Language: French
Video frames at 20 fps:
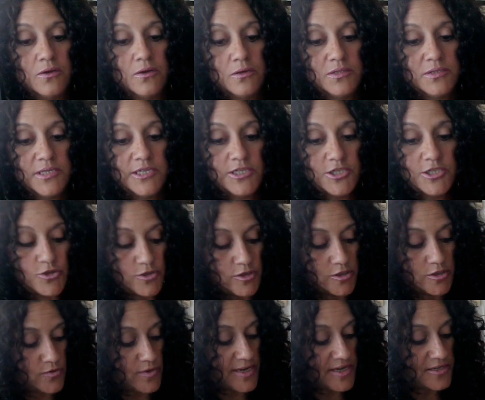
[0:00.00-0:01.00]
cette
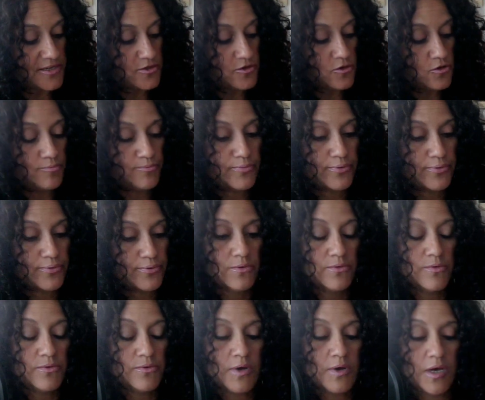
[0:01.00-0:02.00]
situation
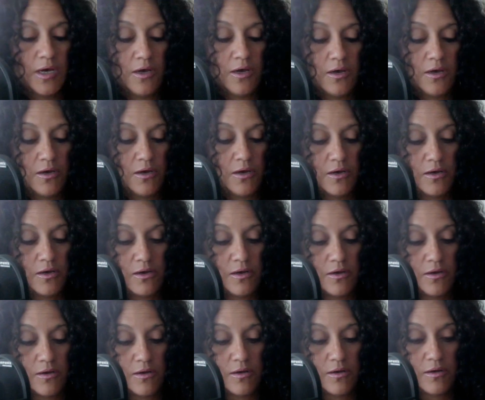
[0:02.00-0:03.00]
peut euh,
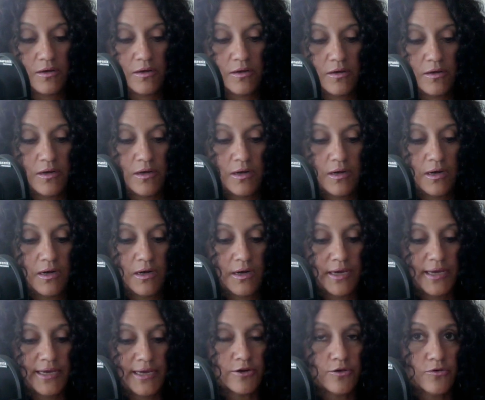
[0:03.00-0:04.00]

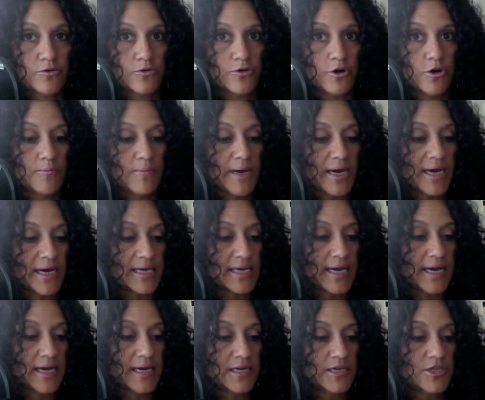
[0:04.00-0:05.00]
inclure un
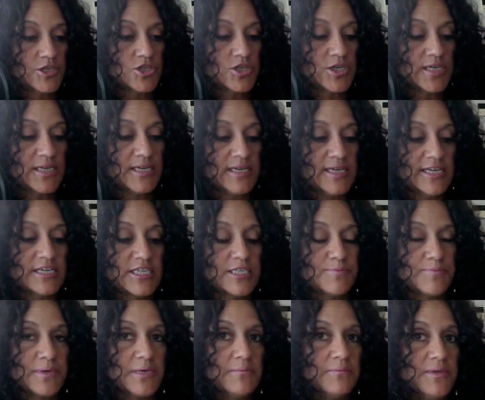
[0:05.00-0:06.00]
mariage et
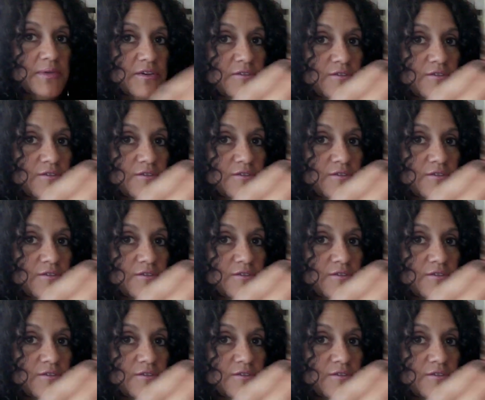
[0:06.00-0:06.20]
exprimer